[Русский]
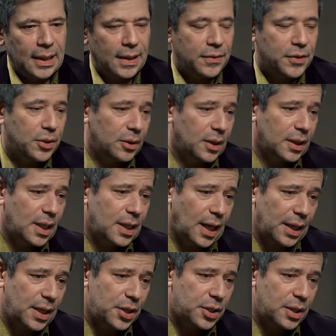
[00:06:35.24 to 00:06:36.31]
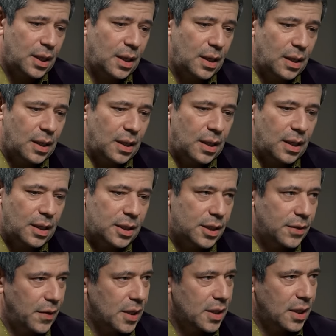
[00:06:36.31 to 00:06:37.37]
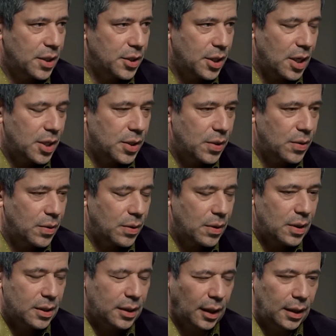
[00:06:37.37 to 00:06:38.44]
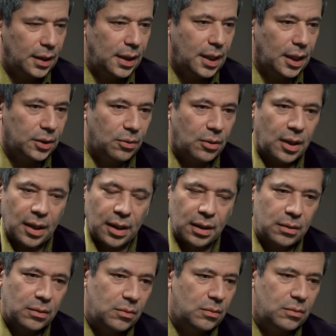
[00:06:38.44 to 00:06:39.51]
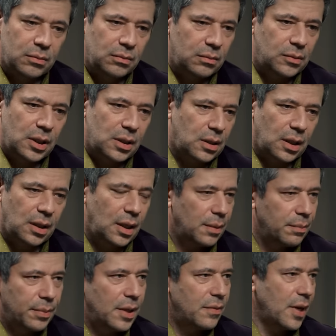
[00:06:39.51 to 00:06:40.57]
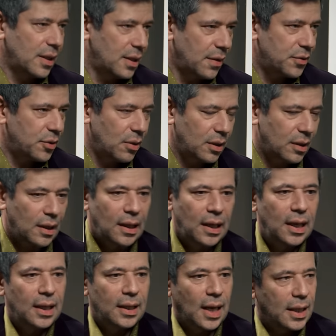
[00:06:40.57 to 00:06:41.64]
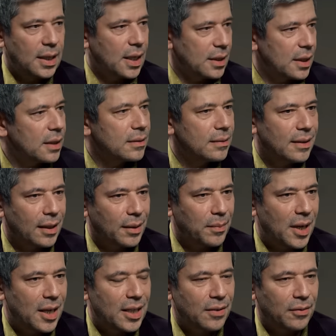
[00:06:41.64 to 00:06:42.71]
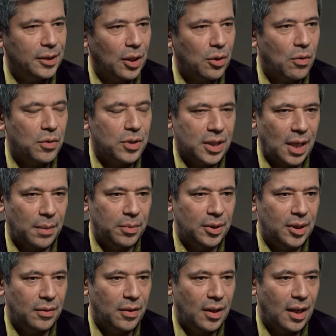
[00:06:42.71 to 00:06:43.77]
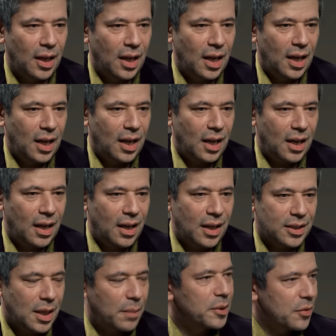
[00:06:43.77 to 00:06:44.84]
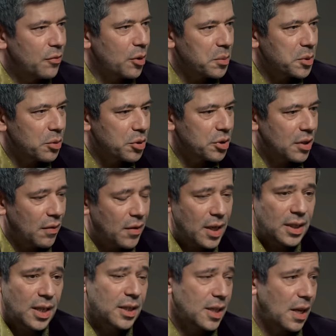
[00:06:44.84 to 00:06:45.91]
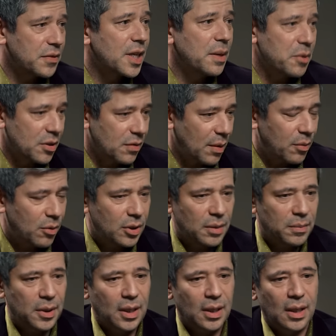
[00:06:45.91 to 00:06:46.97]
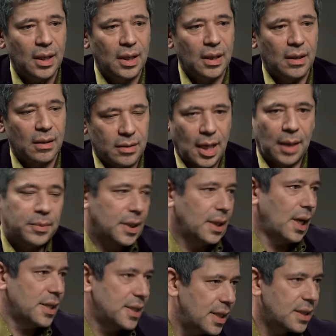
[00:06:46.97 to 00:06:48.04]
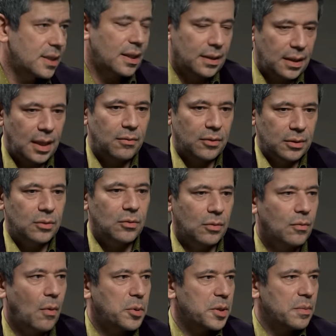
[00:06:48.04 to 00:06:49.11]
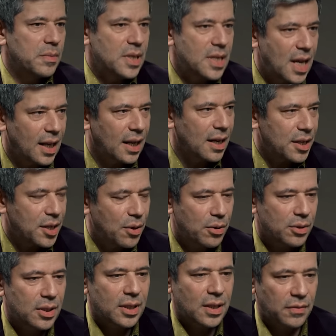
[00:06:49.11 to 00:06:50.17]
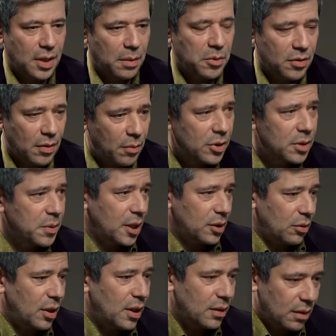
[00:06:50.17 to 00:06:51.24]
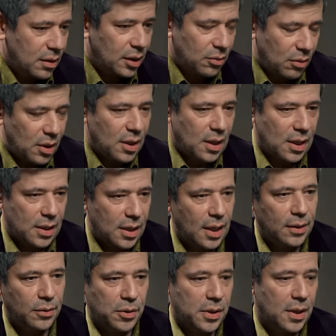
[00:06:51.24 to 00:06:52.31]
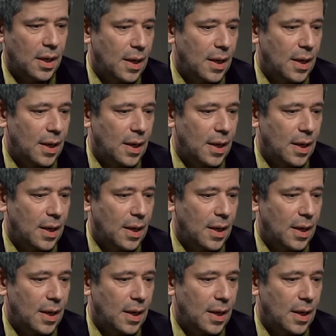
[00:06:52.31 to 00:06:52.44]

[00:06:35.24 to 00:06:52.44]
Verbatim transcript: и все-таки, конечно, э, светской частью страны, которая, ну, честно говоря, им плевать на все это. И они хотят нормального такого западного, э, западной формы существования со всеми свободами, западной, российской, да, вот, ну, в общем, не религиозной, со всеми свободами, которые, которые есть, да, то есть